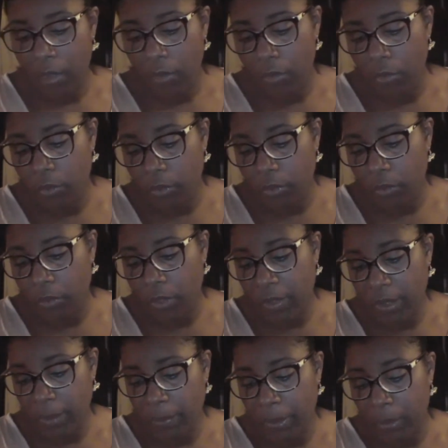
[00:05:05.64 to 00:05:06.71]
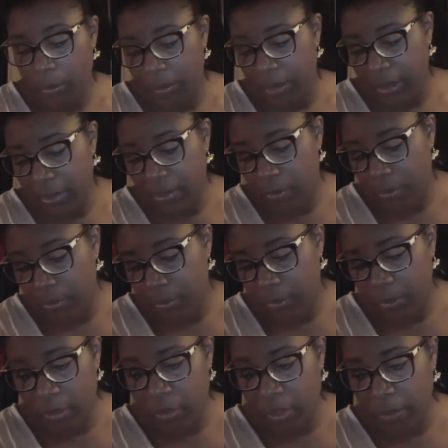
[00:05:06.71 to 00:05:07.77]
Est-ce que ça serait pas le petit,
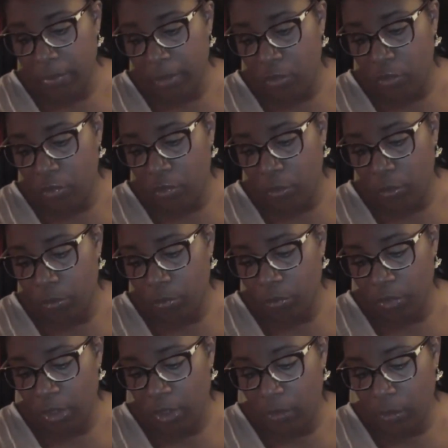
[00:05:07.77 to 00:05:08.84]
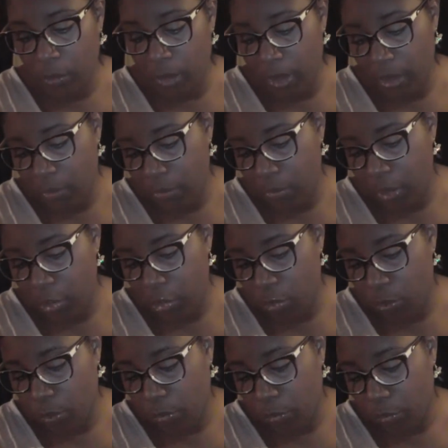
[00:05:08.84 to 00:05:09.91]
la petite chose en plus qu'ils ont mis Oui,
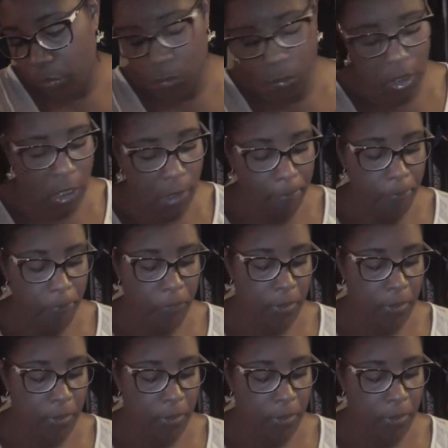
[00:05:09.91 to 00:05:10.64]
je pense que oui.